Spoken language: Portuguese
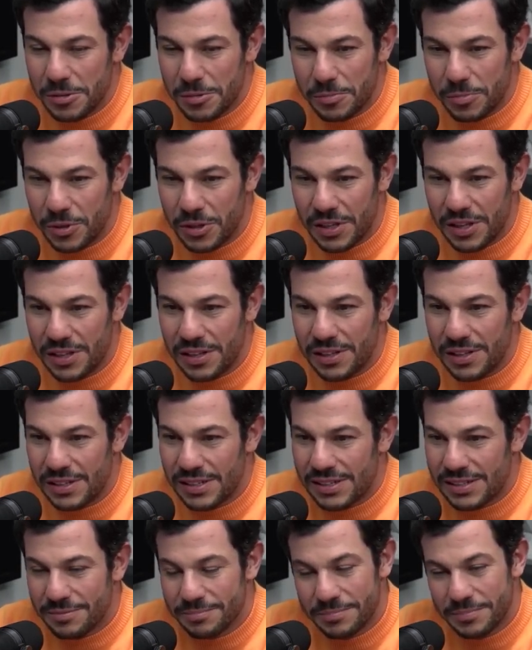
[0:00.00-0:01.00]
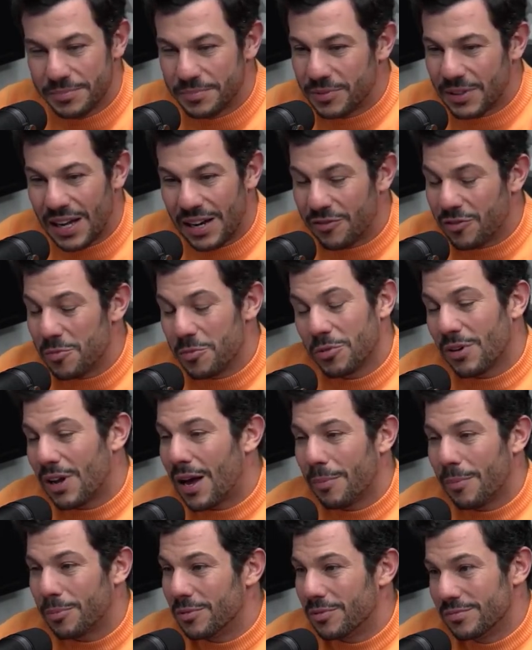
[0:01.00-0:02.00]
Porque, cara, foi muito
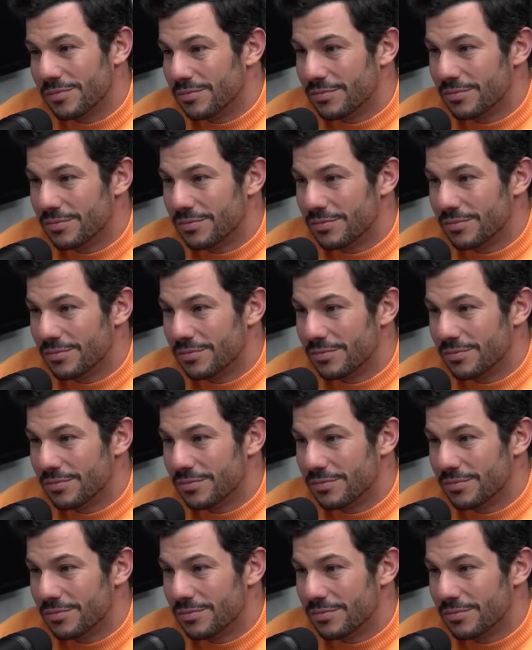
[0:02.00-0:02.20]
rápido.